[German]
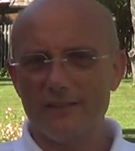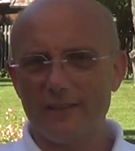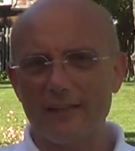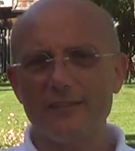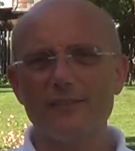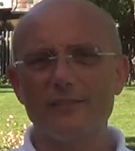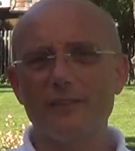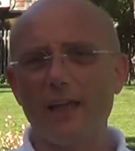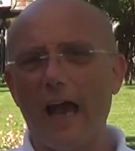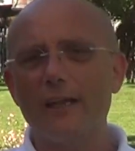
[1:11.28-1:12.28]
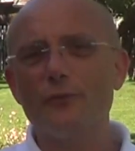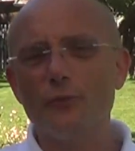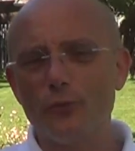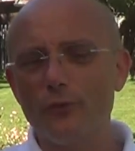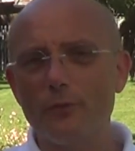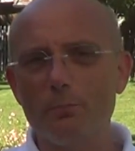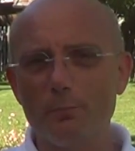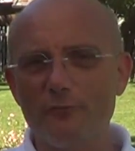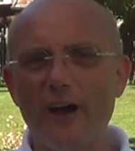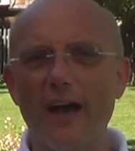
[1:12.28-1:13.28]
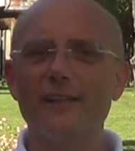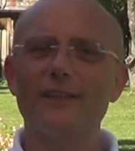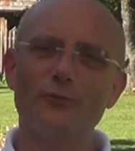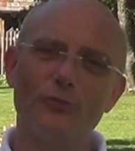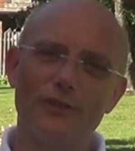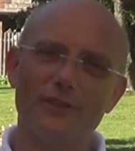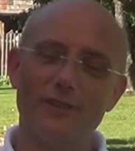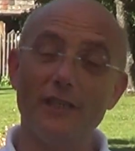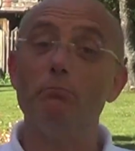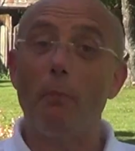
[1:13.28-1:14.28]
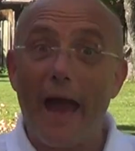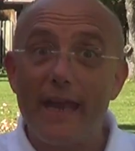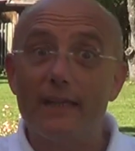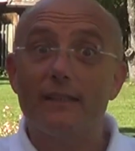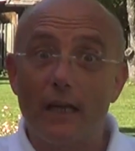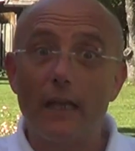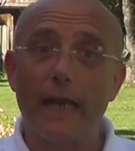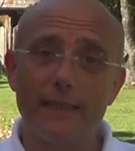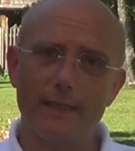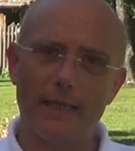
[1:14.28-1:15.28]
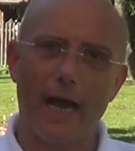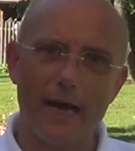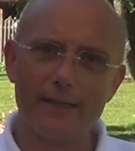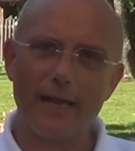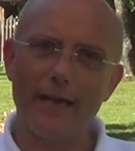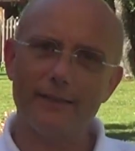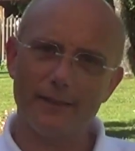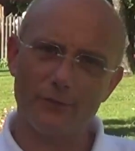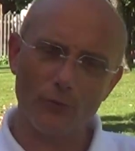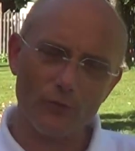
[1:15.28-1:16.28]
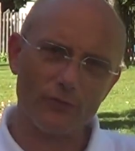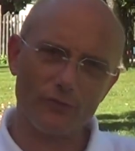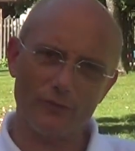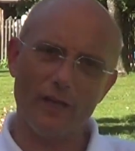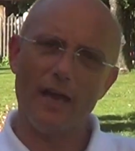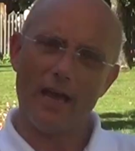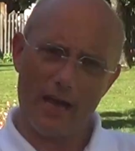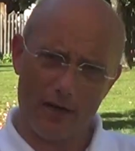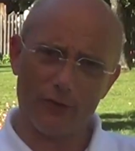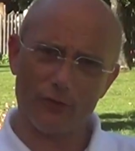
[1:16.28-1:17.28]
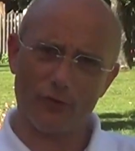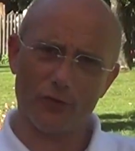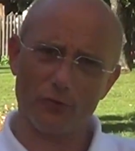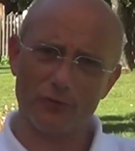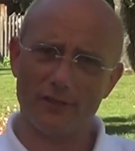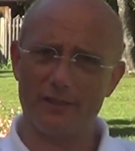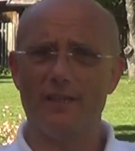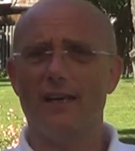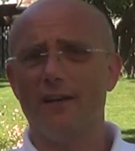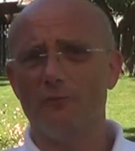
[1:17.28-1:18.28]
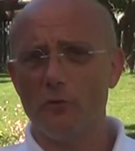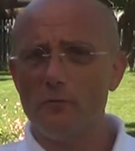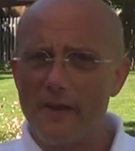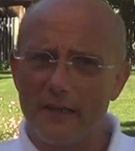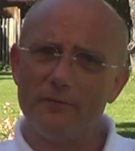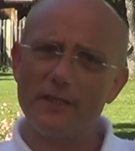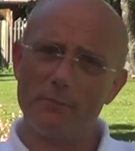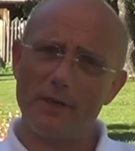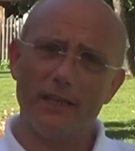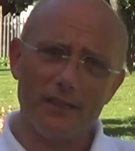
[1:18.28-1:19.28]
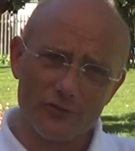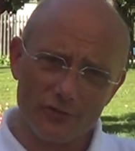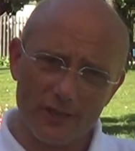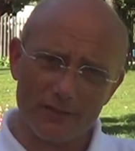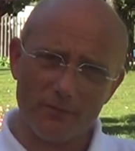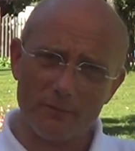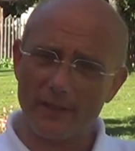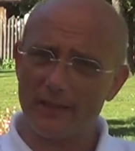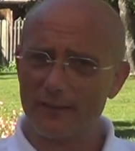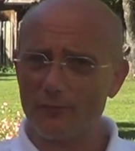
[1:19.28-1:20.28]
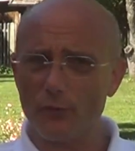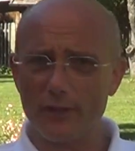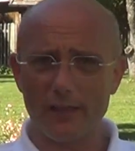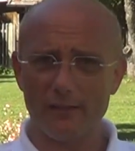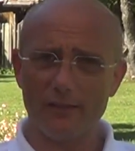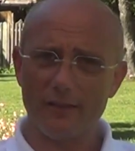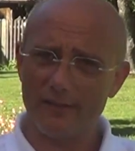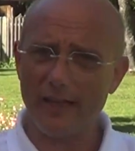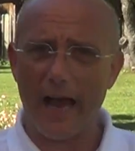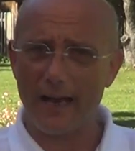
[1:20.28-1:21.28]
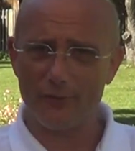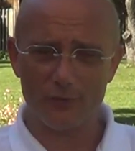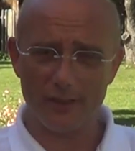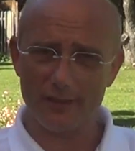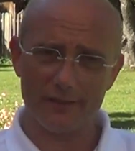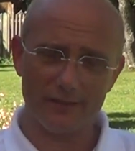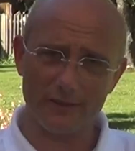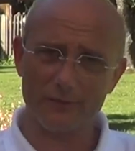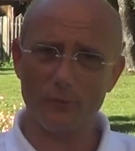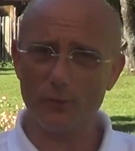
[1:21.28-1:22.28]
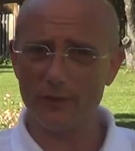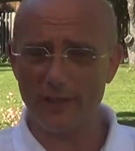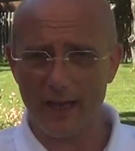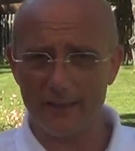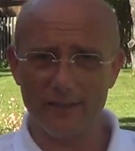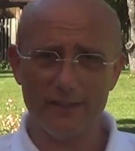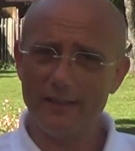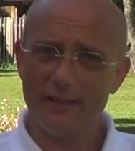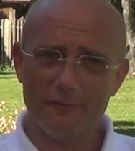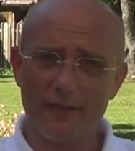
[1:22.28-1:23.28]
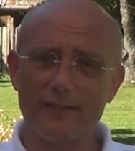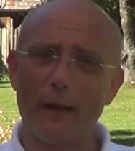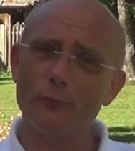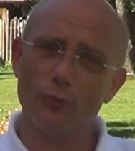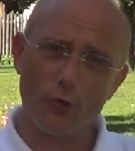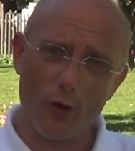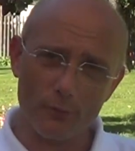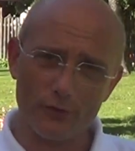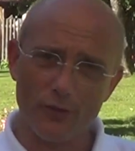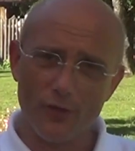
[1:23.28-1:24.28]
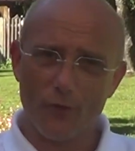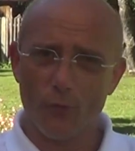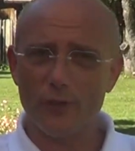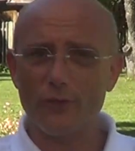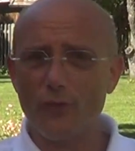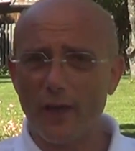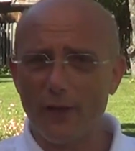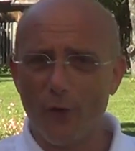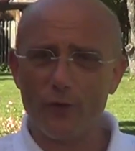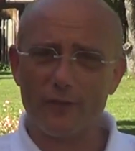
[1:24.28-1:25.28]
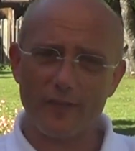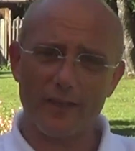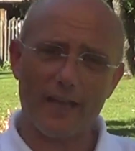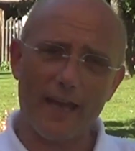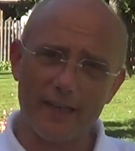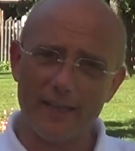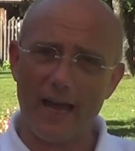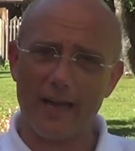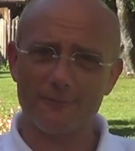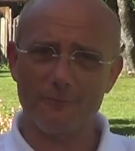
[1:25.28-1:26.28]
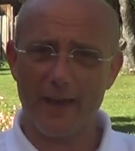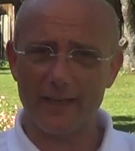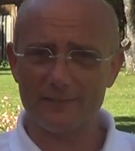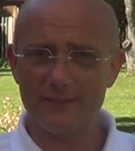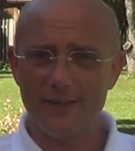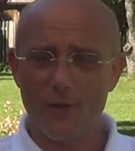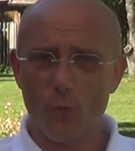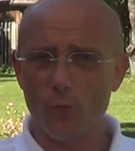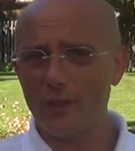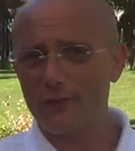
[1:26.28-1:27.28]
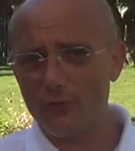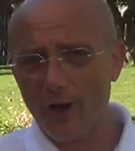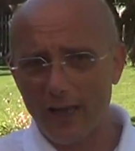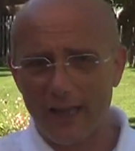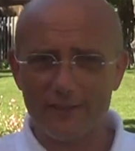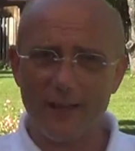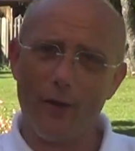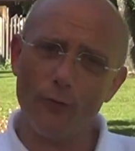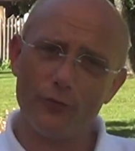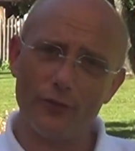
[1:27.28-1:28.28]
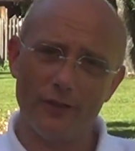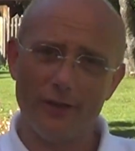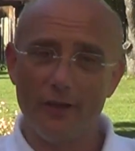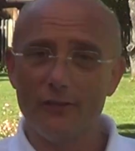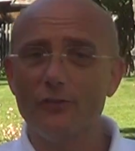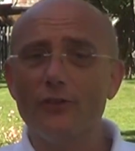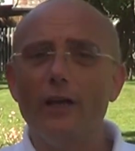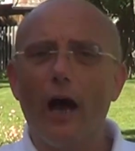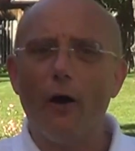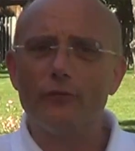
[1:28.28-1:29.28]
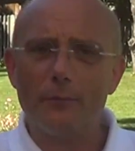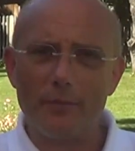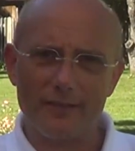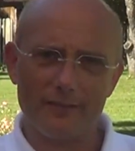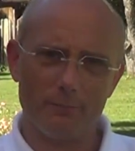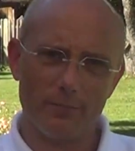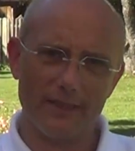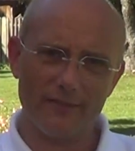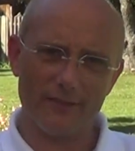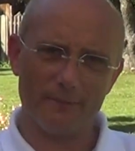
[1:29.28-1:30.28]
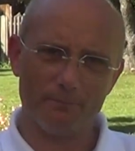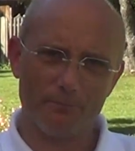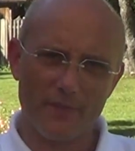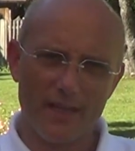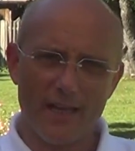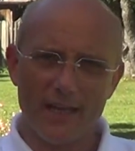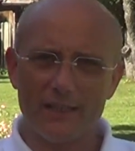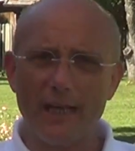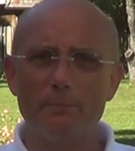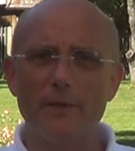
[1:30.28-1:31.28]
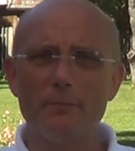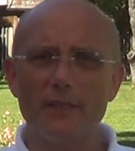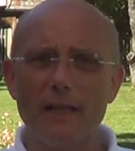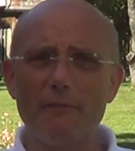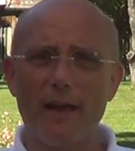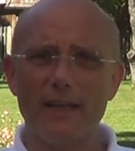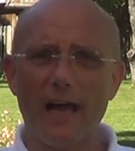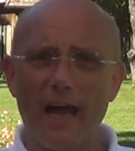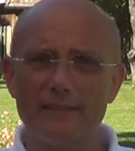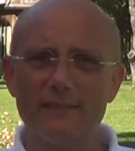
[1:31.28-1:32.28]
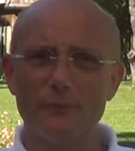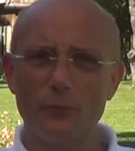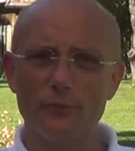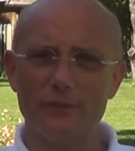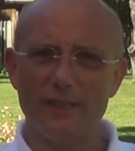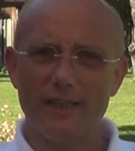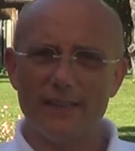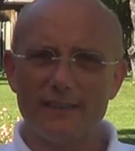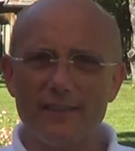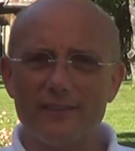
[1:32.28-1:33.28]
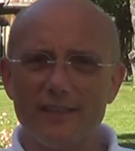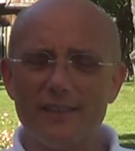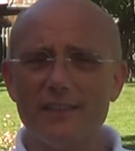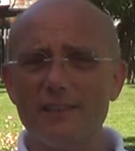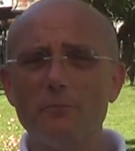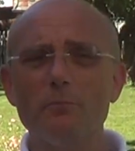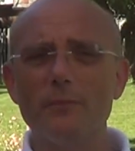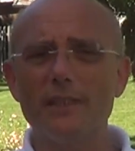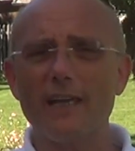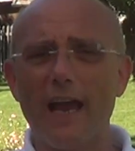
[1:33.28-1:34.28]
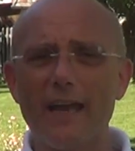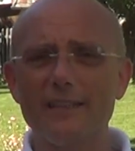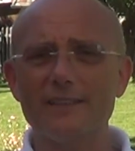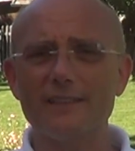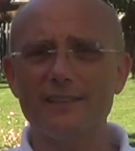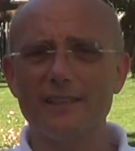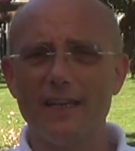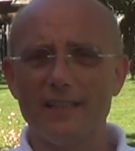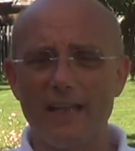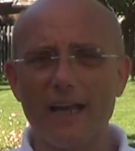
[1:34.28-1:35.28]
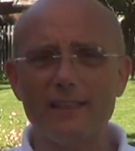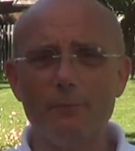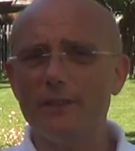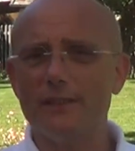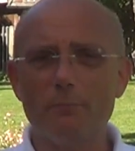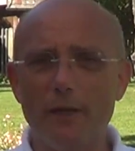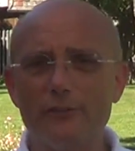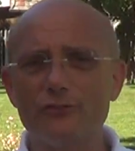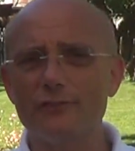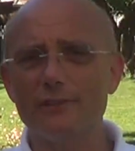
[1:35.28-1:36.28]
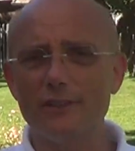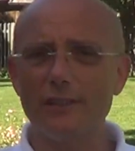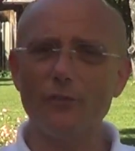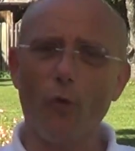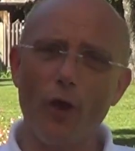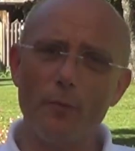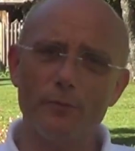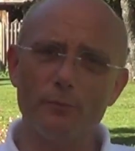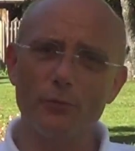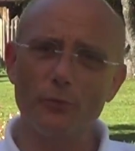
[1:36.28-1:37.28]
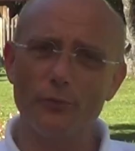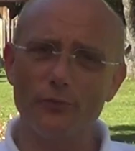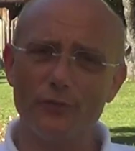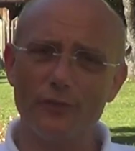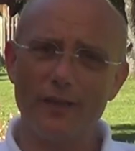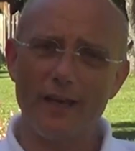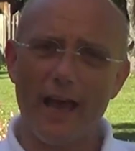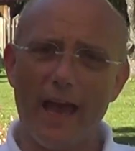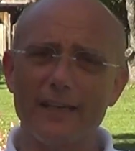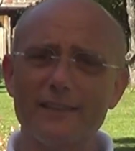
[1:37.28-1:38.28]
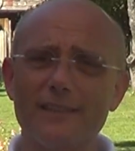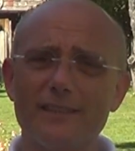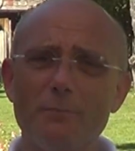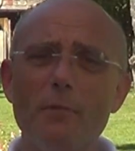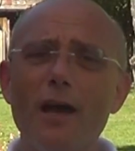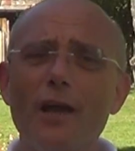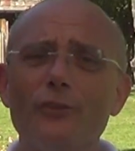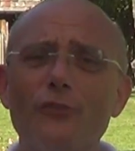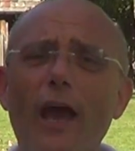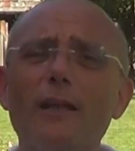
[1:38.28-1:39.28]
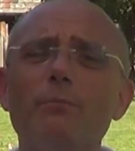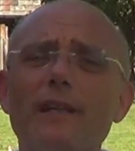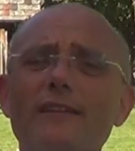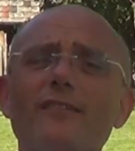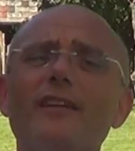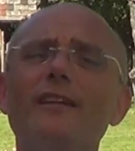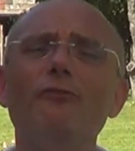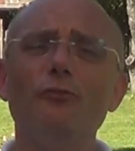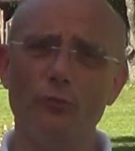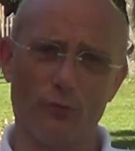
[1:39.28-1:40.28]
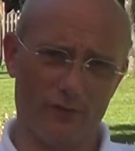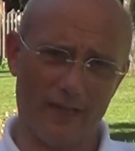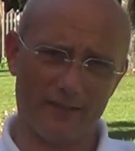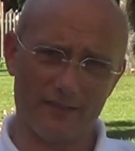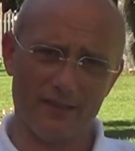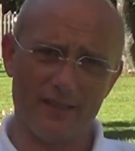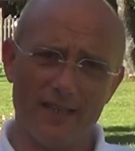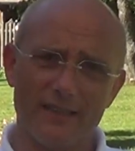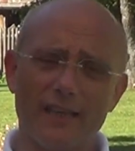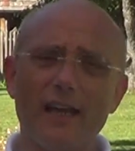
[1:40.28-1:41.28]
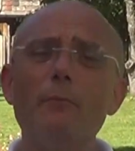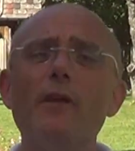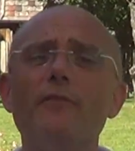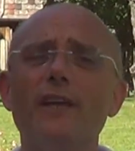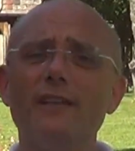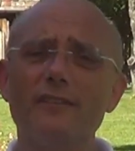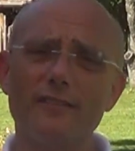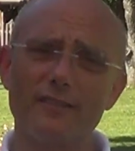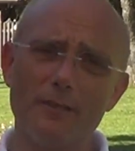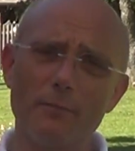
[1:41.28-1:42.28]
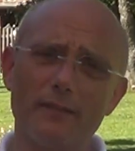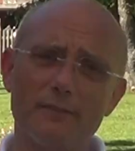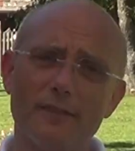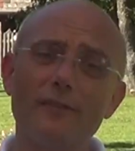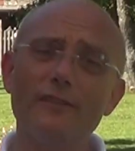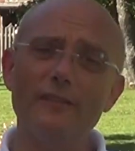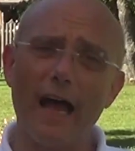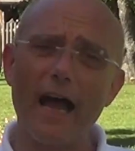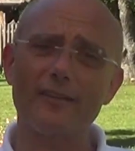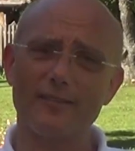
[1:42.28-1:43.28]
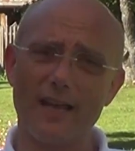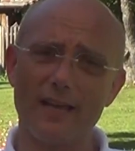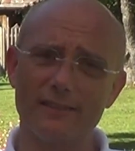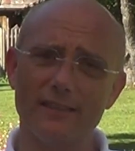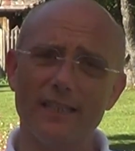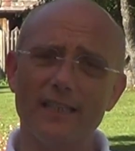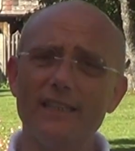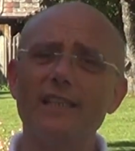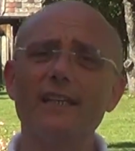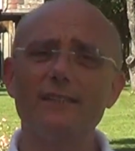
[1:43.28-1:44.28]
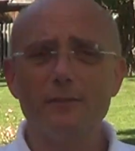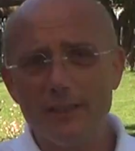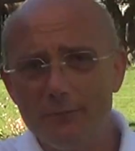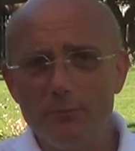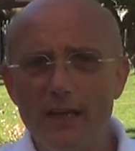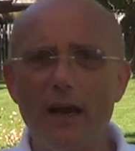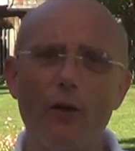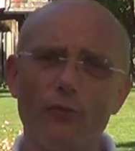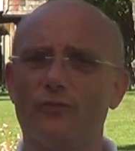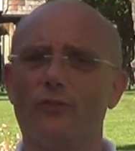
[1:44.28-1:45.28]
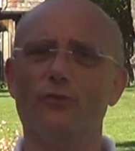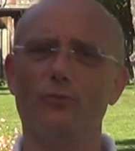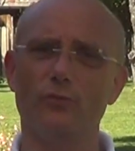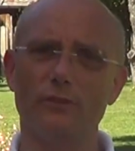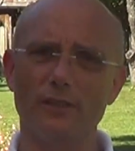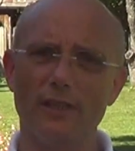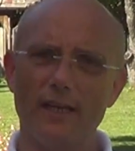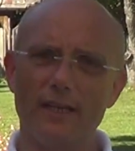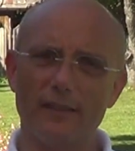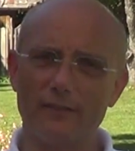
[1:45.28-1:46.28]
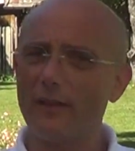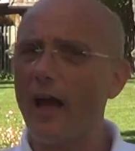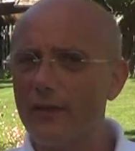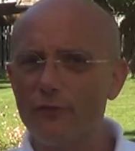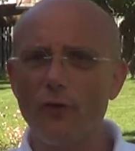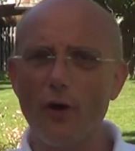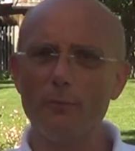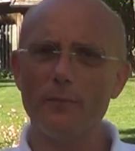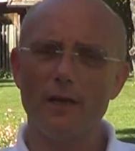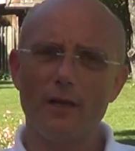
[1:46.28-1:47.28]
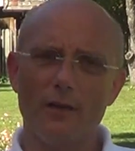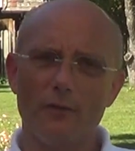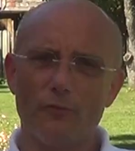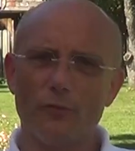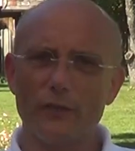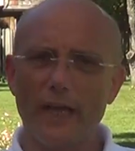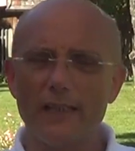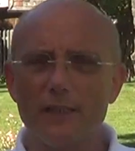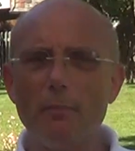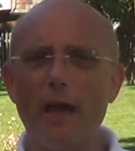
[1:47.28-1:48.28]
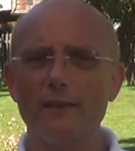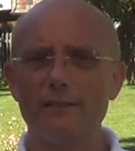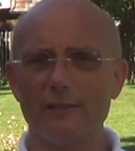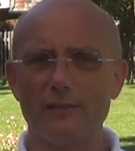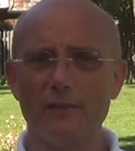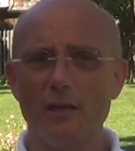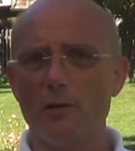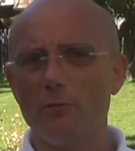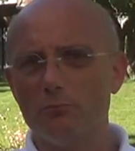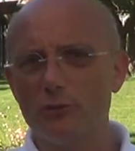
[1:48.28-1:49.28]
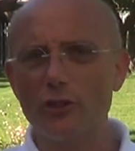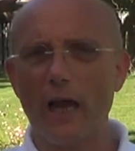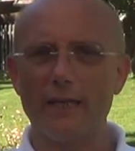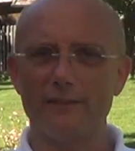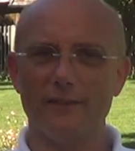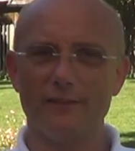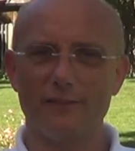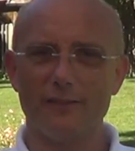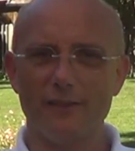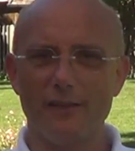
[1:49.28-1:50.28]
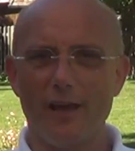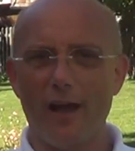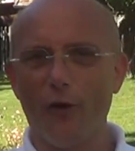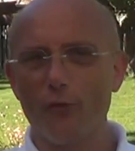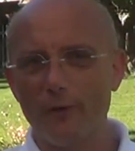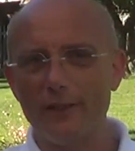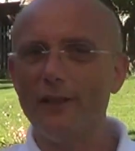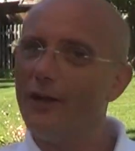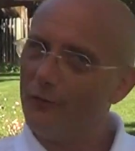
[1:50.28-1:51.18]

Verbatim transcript: das ist gerade für uns Pfarrer natürlich in Bayern gleich gar eine der größten Herausforderungen, denn wo werden wir immer hingestellt, wenn wir irgendwo in einen Saal oder irgendwo in eine Versammlung kommen oder zu einer Hochzeit eingeladen werden? oder zu einer Taufe auf die besten Plätze. Ich habe mir mittlerweile angewöhnt, dass ich mich eigentlich, nachdem ich die Menschen in den Räumen begrüße, eigentlich immer zu einem Platz hinführen lasse. Dann kann mir wenigstens niemand nachsagen, ich hätte ihn mir ausgesucht. Das ist eine Form, von der ich meine, dass sie bescheiden ist, auch wenn,